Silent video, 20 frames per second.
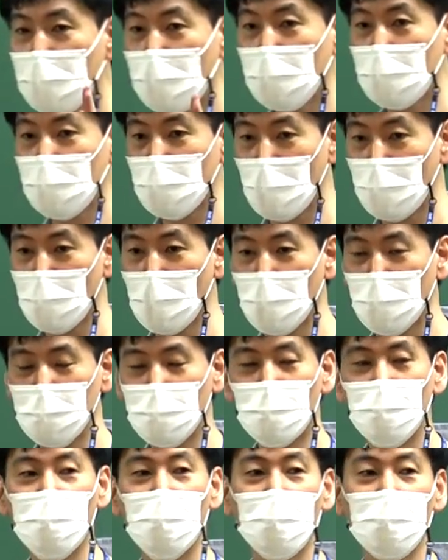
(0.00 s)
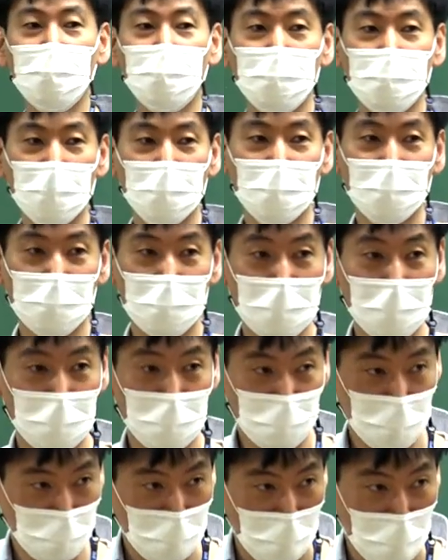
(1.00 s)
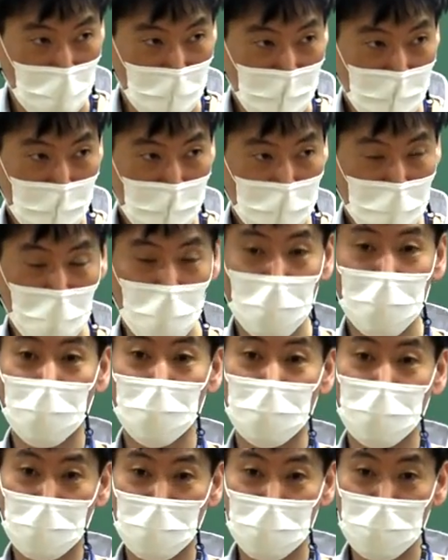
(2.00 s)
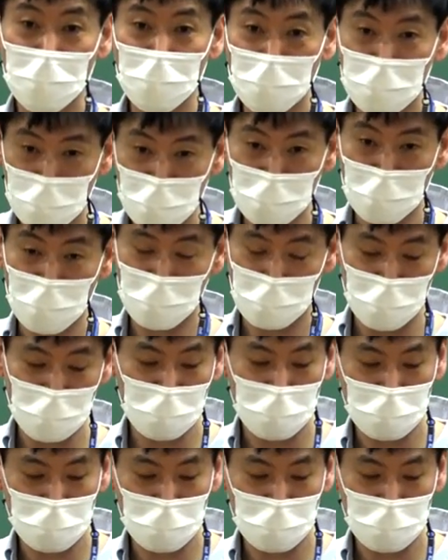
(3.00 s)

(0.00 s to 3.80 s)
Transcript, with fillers: 되는 게 뭐냐면 균형점을 찾는 것이 가장 좋다라고 여러분들께 설명을 드렸던 그런